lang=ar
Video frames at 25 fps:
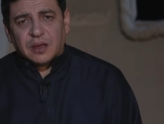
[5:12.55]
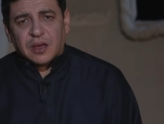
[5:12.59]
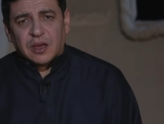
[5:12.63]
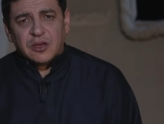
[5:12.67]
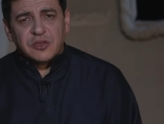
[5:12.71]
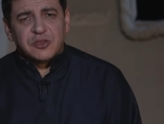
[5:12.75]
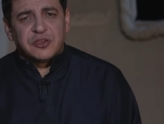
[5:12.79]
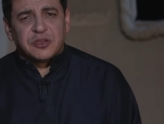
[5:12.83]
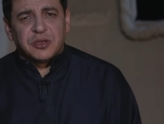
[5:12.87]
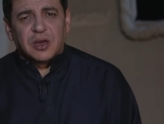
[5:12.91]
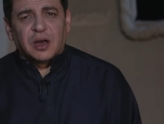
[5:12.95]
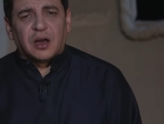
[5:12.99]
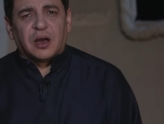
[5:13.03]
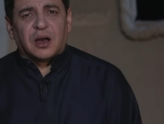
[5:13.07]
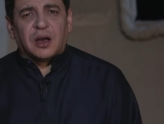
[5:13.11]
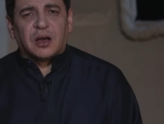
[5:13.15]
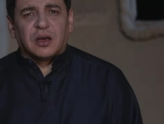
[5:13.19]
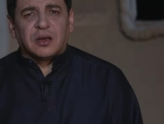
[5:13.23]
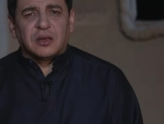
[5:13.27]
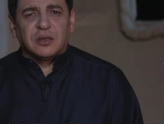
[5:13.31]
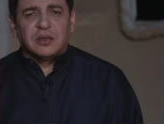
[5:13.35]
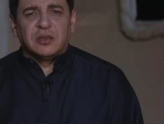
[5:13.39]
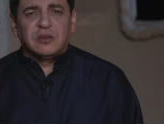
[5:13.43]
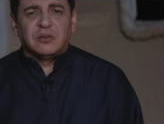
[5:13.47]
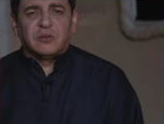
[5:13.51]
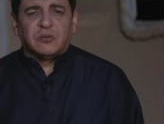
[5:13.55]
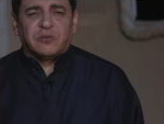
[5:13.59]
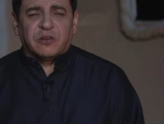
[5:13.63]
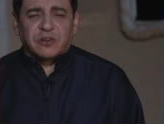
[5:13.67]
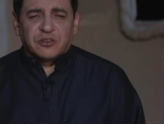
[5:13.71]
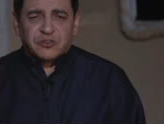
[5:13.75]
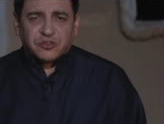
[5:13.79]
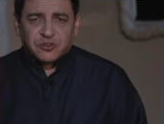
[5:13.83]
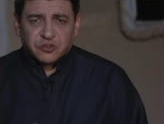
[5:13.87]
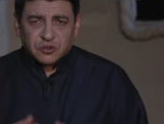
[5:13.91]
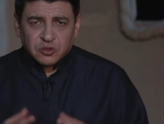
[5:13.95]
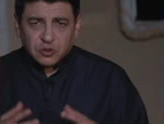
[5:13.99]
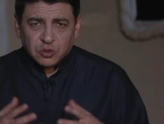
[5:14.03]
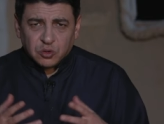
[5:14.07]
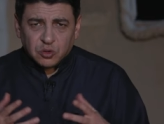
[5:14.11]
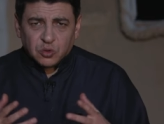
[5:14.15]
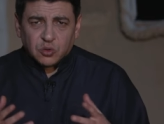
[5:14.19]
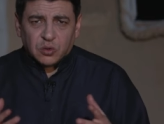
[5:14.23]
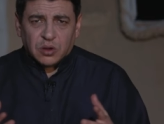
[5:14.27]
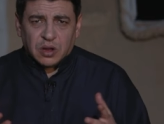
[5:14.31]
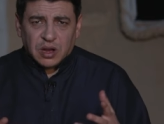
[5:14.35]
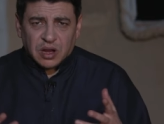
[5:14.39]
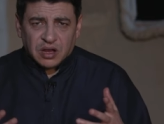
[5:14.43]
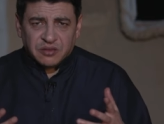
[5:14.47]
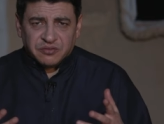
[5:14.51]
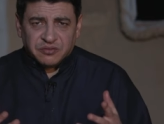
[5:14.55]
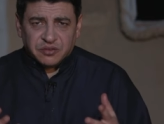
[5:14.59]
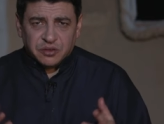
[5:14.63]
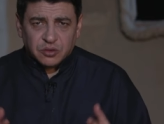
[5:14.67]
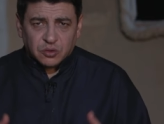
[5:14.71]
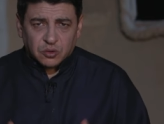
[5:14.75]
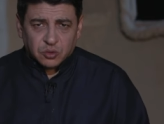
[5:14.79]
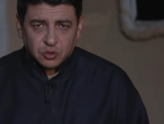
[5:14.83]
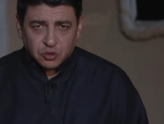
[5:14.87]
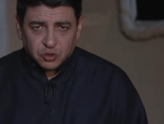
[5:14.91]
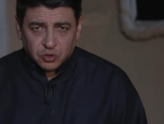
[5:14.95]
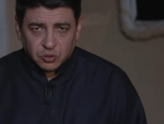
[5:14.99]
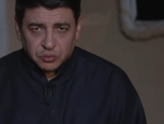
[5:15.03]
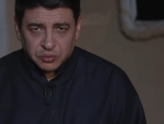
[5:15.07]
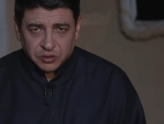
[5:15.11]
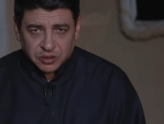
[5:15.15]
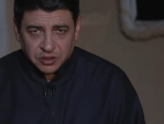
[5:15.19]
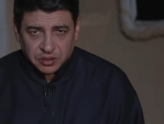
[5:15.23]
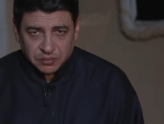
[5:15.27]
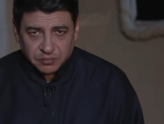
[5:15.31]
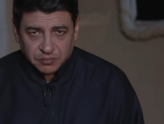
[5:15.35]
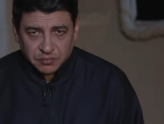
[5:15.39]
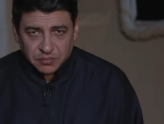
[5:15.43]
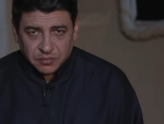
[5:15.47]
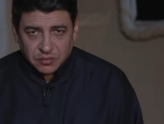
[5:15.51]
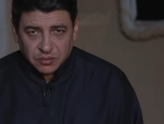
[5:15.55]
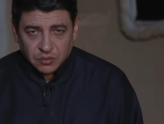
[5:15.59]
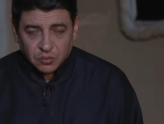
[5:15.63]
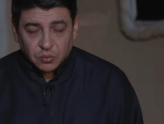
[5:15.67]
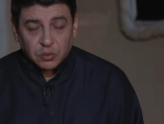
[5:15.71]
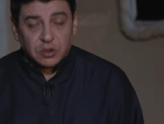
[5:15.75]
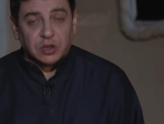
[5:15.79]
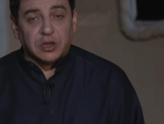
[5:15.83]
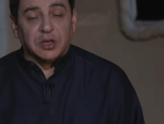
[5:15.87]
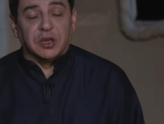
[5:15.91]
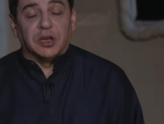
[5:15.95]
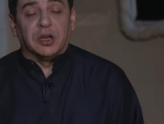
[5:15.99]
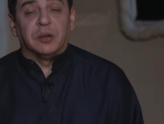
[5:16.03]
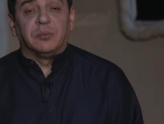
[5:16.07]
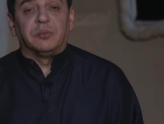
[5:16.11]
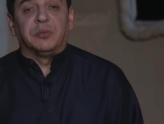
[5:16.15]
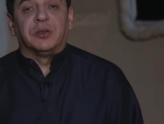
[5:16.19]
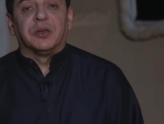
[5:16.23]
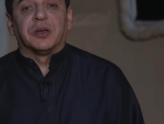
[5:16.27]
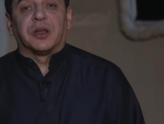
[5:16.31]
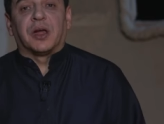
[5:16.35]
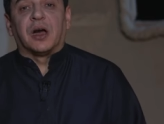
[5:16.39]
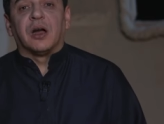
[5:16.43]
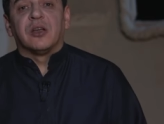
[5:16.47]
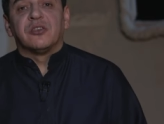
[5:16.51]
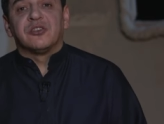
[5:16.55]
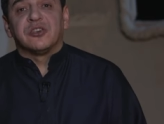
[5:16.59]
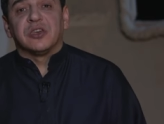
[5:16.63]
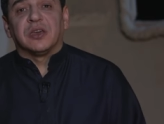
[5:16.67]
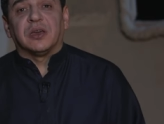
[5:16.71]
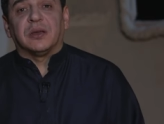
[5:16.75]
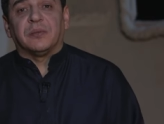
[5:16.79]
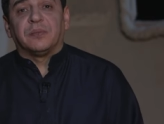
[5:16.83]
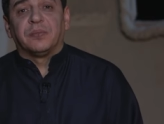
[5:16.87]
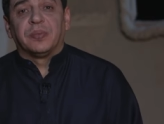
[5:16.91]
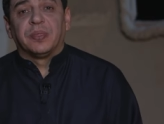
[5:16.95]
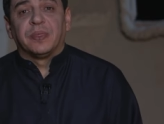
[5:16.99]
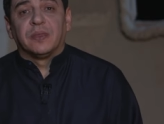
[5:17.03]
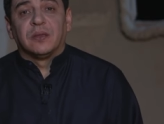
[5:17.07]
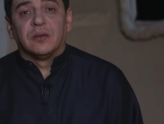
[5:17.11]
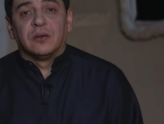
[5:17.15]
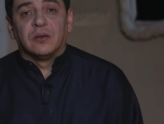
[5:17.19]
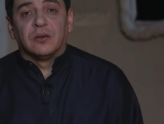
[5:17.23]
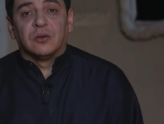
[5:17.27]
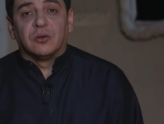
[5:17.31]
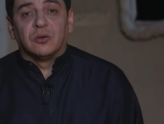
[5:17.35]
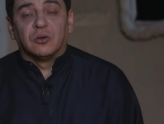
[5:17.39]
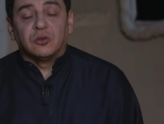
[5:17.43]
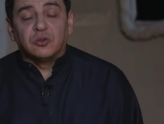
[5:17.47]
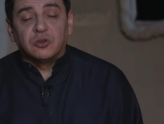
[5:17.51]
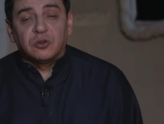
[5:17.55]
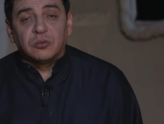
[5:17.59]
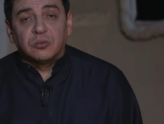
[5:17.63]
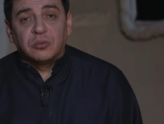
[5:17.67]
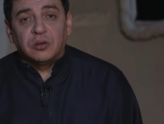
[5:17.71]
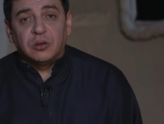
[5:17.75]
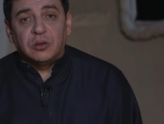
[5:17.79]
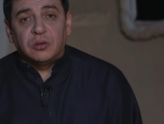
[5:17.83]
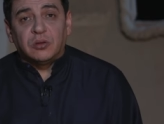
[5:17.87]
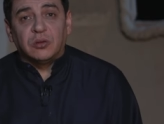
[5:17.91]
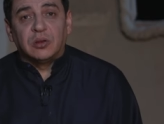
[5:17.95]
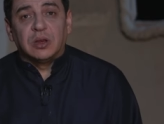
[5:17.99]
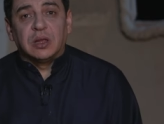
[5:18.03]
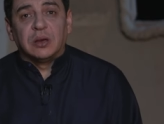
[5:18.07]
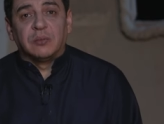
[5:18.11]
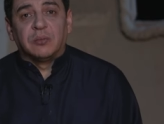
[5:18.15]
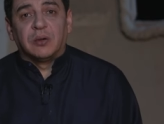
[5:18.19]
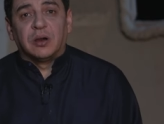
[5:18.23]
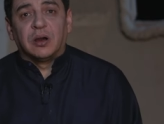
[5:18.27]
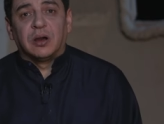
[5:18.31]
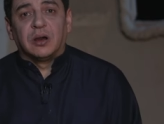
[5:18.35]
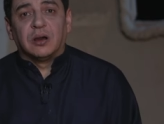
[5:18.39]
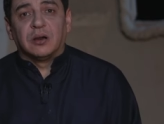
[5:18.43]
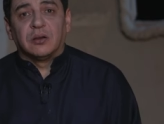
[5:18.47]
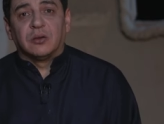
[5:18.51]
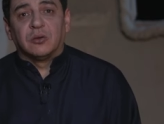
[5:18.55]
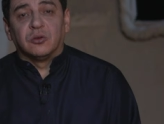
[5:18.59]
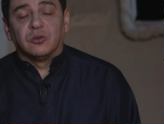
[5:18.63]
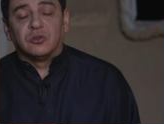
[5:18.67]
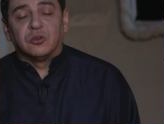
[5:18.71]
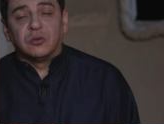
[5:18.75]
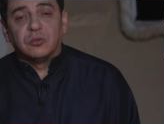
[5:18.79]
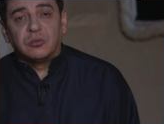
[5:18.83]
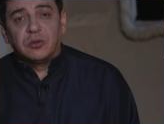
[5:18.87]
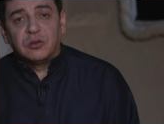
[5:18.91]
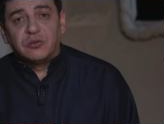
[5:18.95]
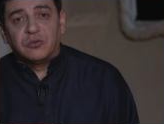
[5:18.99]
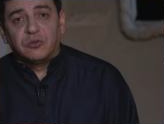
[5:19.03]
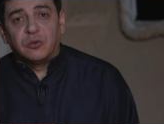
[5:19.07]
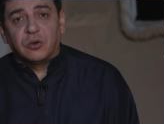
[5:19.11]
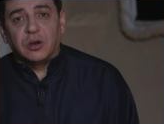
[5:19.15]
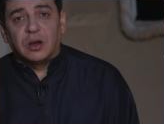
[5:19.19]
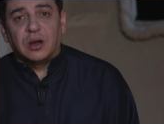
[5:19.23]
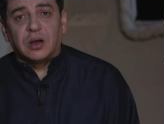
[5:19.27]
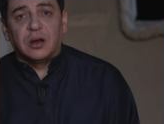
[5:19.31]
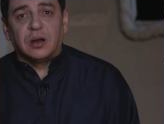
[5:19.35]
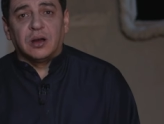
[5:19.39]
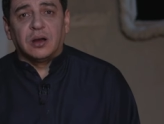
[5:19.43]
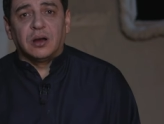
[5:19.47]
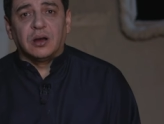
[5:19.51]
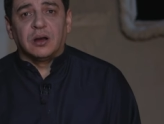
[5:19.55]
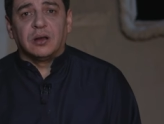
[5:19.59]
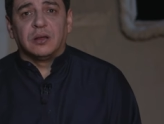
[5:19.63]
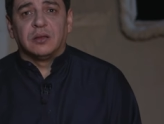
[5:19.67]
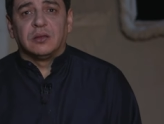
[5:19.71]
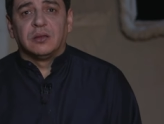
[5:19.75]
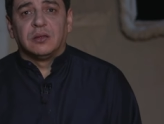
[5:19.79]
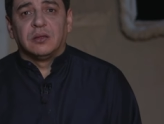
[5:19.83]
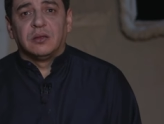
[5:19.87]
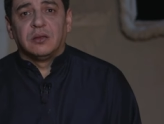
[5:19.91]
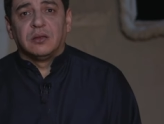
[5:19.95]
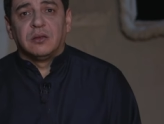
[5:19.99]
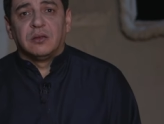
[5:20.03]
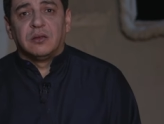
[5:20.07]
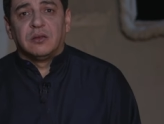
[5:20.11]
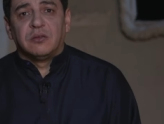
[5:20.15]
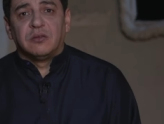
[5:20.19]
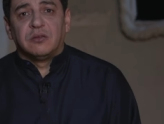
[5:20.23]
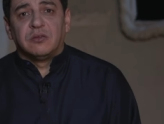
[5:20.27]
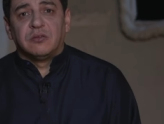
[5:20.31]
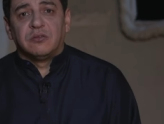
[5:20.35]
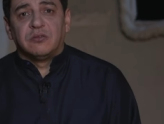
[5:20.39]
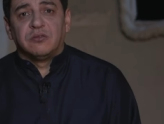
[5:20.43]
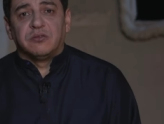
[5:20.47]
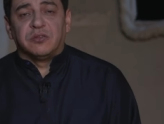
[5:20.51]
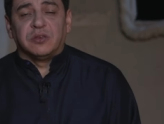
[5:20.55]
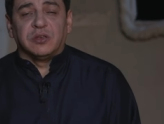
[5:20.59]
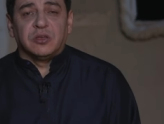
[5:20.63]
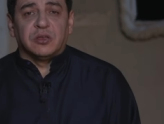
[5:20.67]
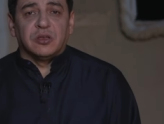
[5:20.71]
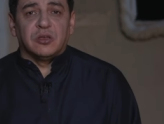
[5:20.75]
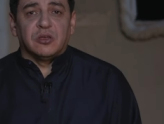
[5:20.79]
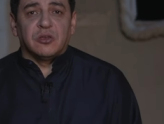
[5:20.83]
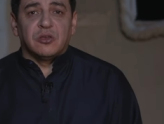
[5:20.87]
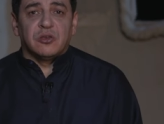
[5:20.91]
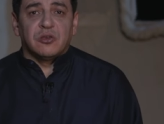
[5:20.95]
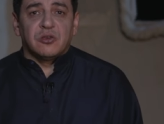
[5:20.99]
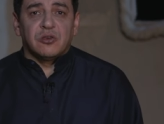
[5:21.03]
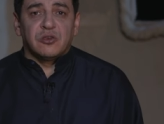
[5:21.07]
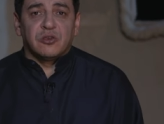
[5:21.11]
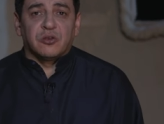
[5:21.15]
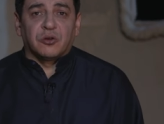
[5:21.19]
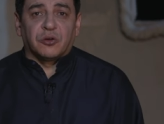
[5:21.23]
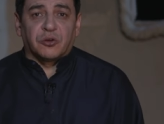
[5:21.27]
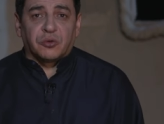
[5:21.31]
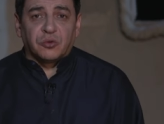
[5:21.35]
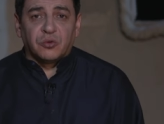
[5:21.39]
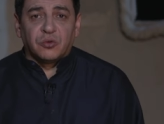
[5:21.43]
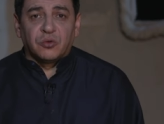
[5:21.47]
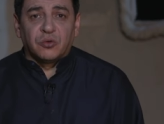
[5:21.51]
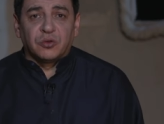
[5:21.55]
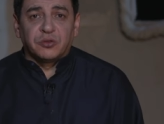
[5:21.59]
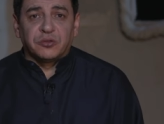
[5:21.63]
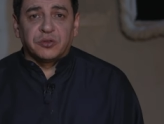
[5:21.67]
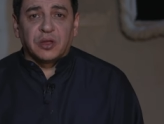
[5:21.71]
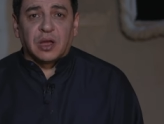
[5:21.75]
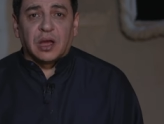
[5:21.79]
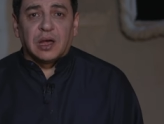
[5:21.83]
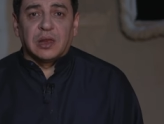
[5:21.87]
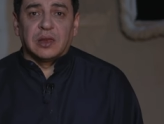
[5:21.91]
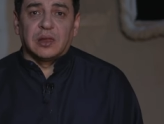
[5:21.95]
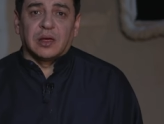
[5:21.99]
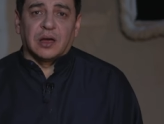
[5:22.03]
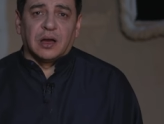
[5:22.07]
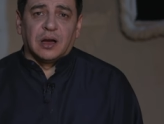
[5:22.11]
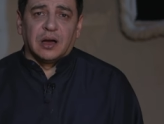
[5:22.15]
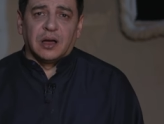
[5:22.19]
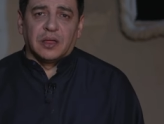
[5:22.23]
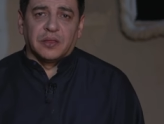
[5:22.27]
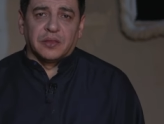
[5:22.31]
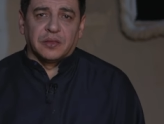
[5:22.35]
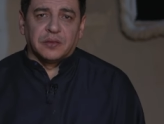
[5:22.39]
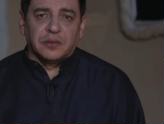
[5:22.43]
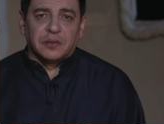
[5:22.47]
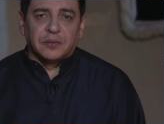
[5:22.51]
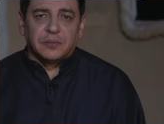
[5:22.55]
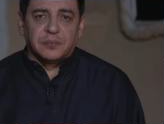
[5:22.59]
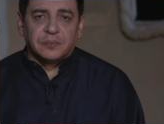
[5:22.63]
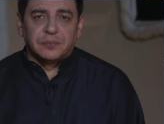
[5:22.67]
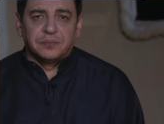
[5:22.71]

اشياء يفصلوها في كتبهم واللي يحب يراجع كتب العلماء كتب الفقهاء في شروط القاضي